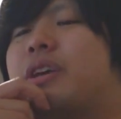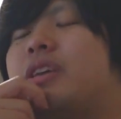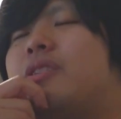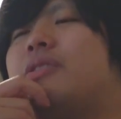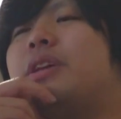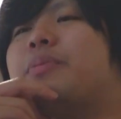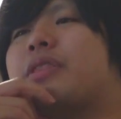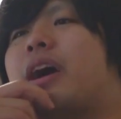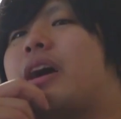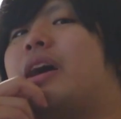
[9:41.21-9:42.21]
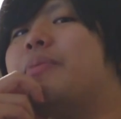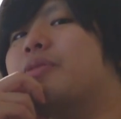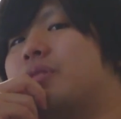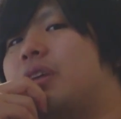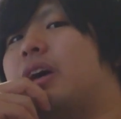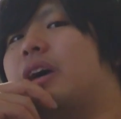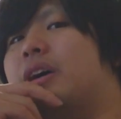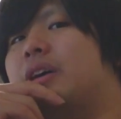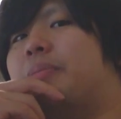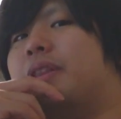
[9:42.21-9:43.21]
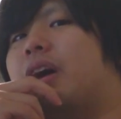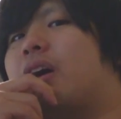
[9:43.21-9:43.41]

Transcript: 結局でも高いもんってやっぱ